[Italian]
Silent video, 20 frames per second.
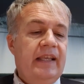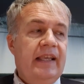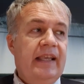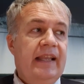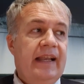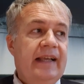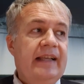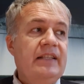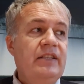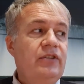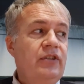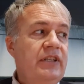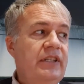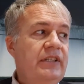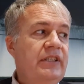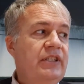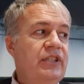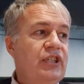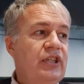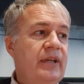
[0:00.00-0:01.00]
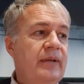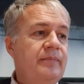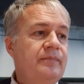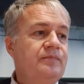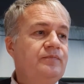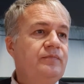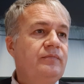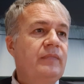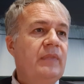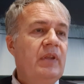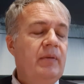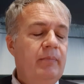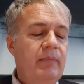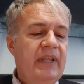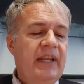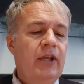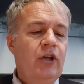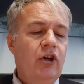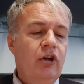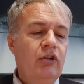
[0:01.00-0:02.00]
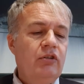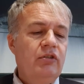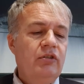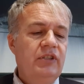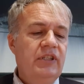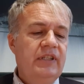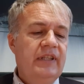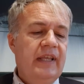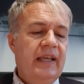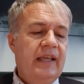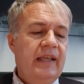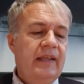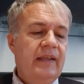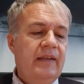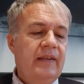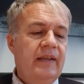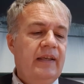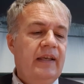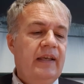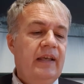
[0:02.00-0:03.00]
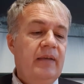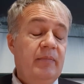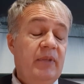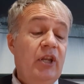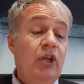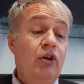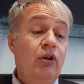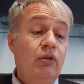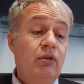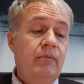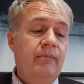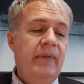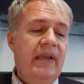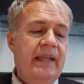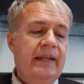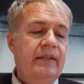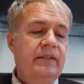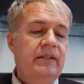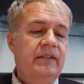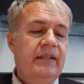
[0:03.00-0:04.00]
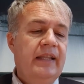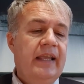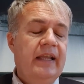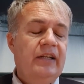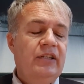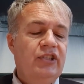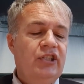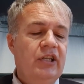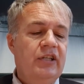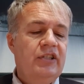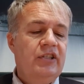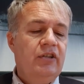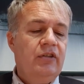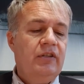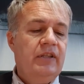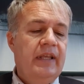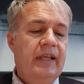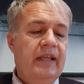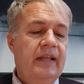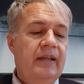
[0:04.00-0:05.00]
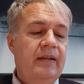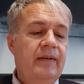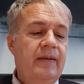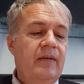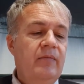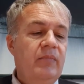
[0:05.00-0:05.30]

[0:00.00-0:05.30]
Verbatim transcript: E la canzone dice, mi ricordo di te, eh, mi ricordo bene di te al Chelsea Hotel,